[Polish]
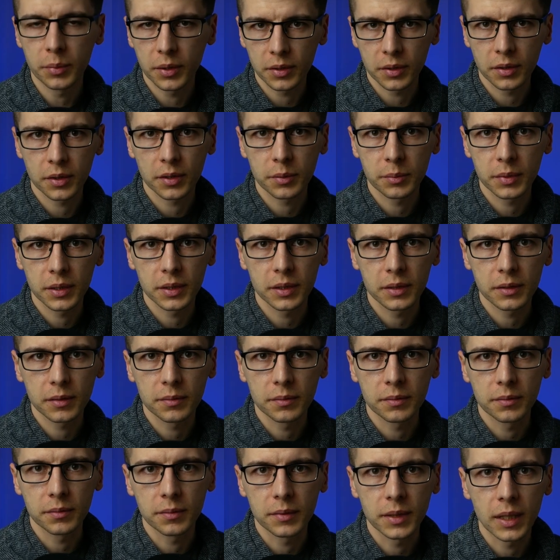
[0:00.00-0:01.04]
po to, żeby
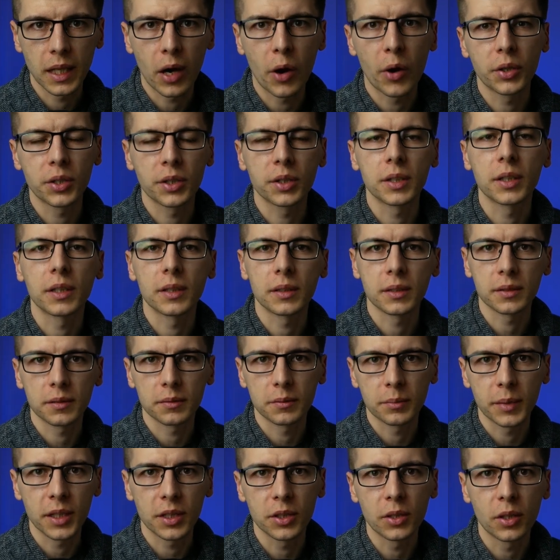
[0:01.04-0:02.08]
naocznie
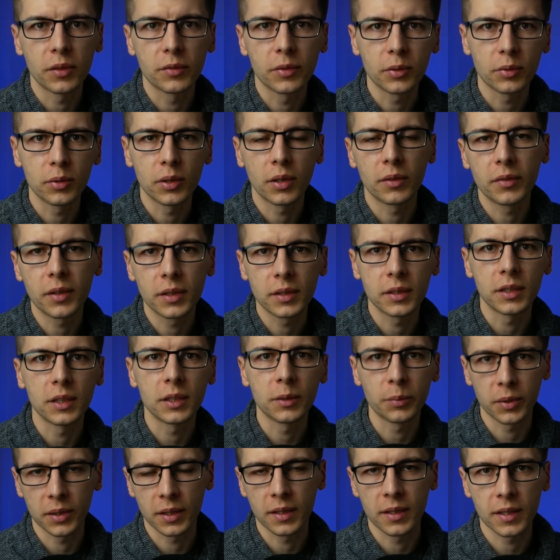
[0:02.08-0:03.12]
mieć dowód,
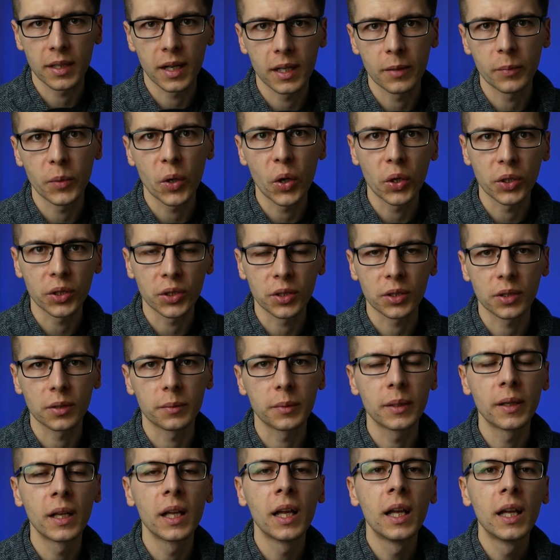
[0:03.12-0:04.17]
udowodnić potencjalnym
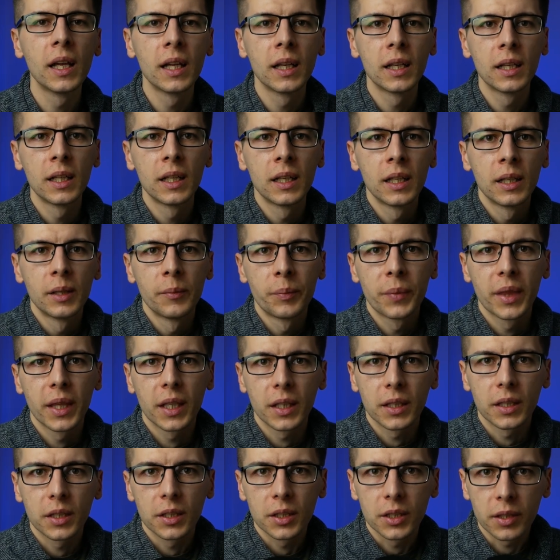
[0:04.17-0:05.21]
gościom,
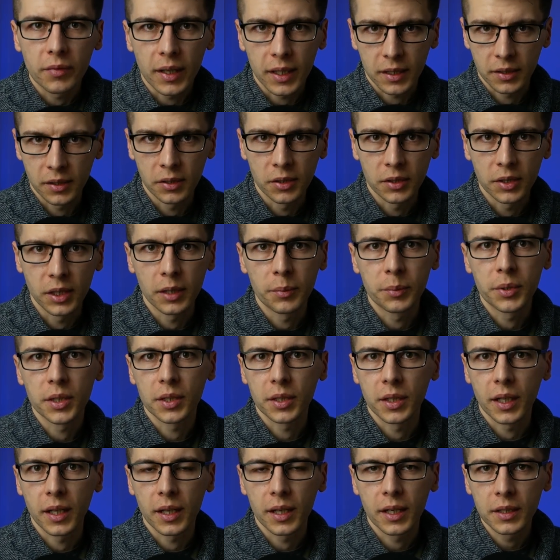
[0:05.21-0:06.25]
że warto do nich
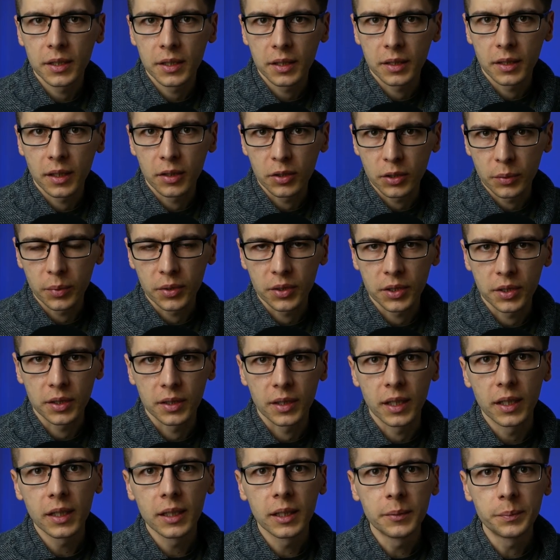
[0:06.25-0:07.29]
przyjechać na
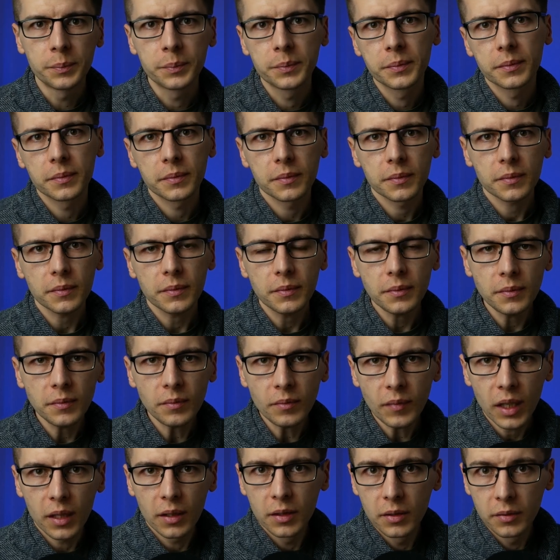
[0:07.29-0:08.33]
odpoczynek
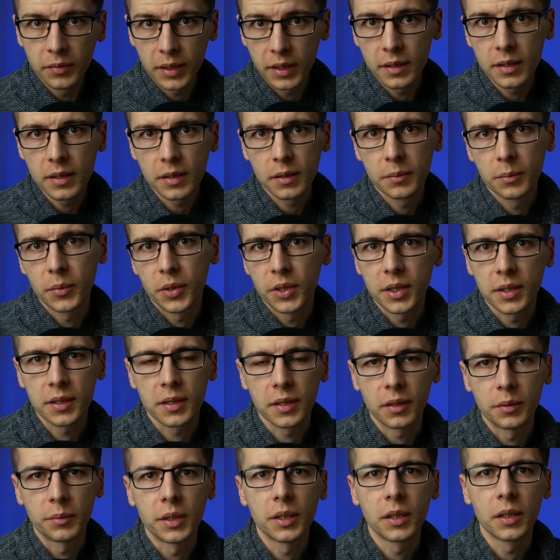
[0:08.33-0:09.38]
więc możesz
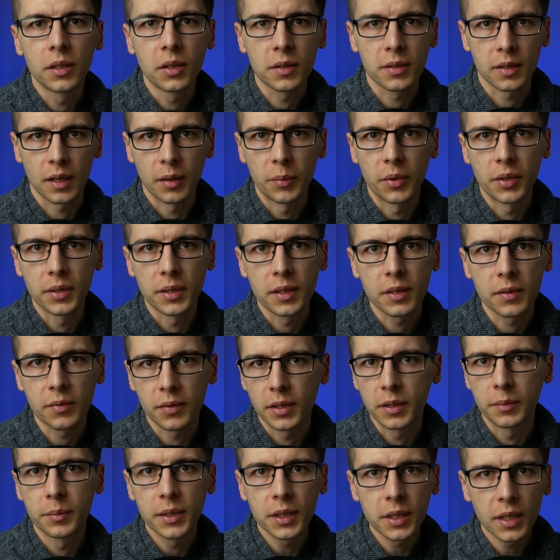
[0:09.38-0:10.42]
zrobić to samo ze
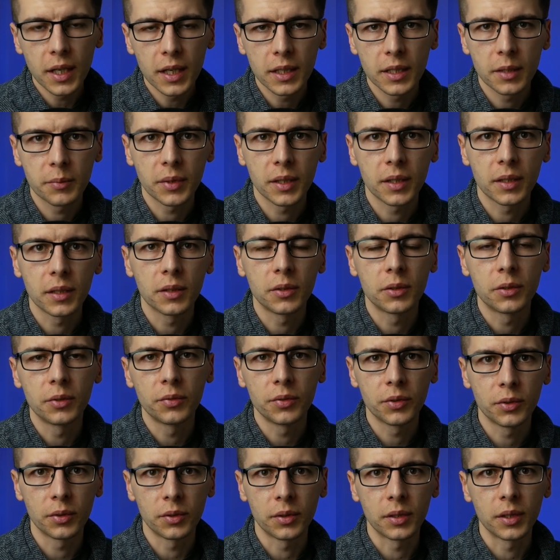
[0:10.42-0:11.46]
swoim mieszkaniem na rynku
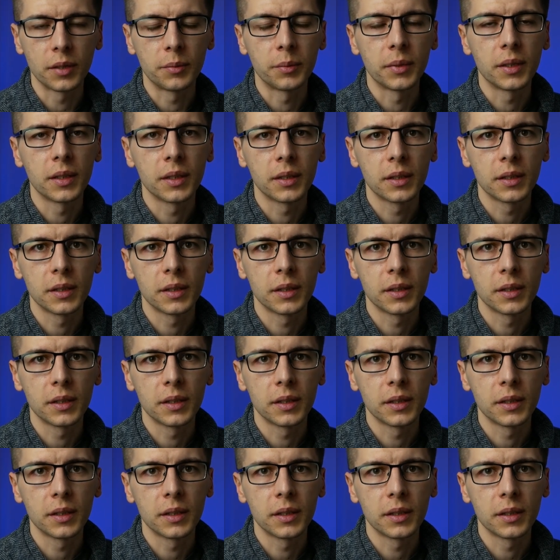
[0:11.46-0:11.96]
wtórnym.